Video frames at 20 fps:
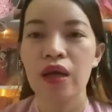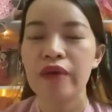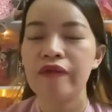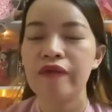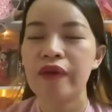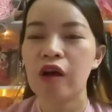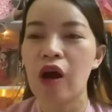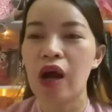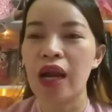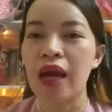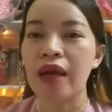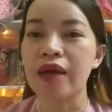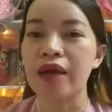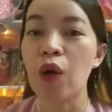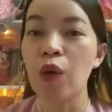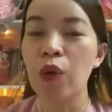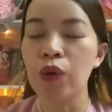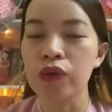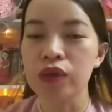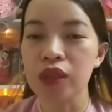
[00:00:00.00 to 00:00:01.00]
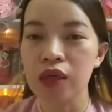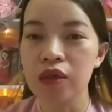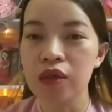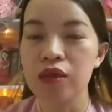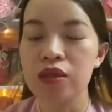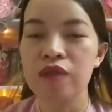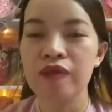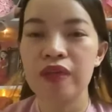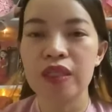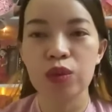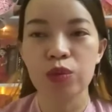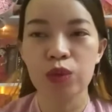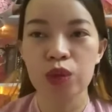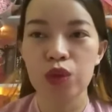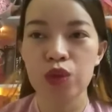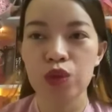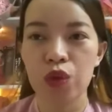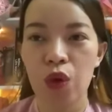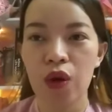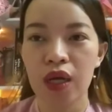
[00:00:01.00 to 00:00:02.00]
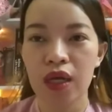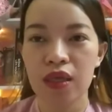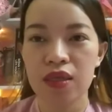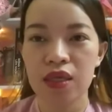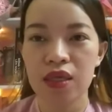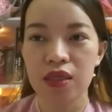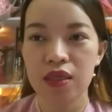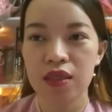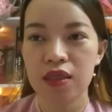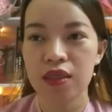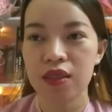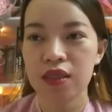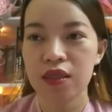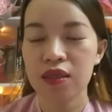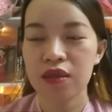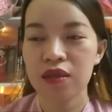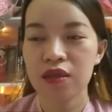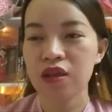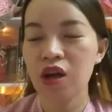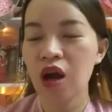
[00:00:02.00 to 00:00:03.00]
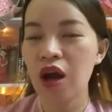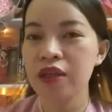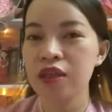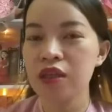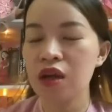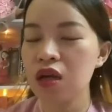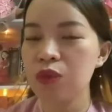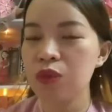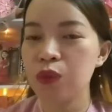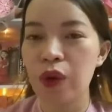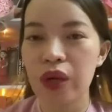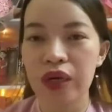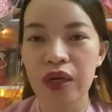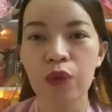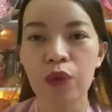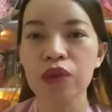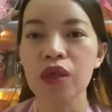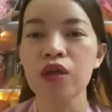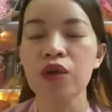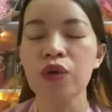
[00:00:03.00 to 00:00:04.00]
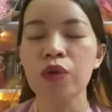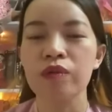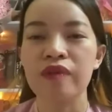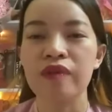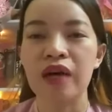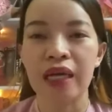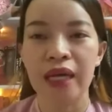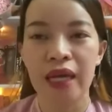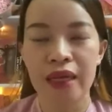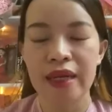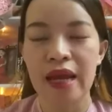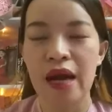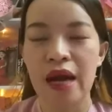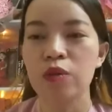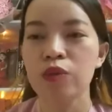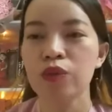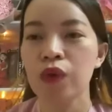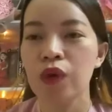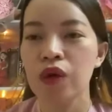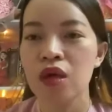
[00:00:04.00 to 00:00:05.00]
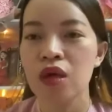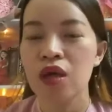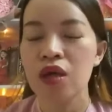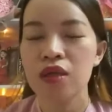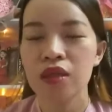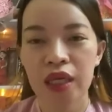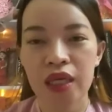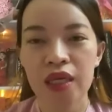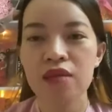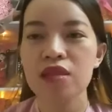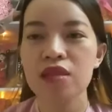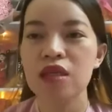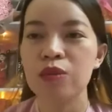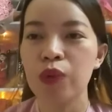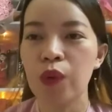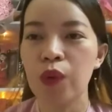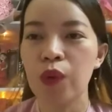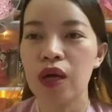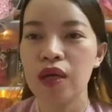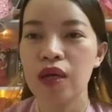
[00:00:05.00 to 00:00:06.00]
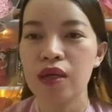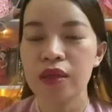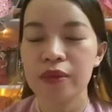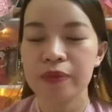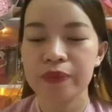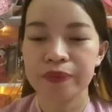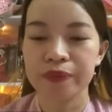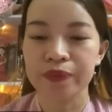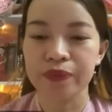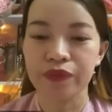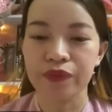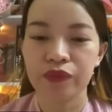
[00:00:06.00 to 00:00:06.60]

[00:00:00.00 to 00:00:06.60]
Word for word: và gọi là đầu tư cho việc trúng sổ số, các anh chị coi đó là một khoản đầu tư luôn và ngày nào cũng mua kiên trì mua ừ.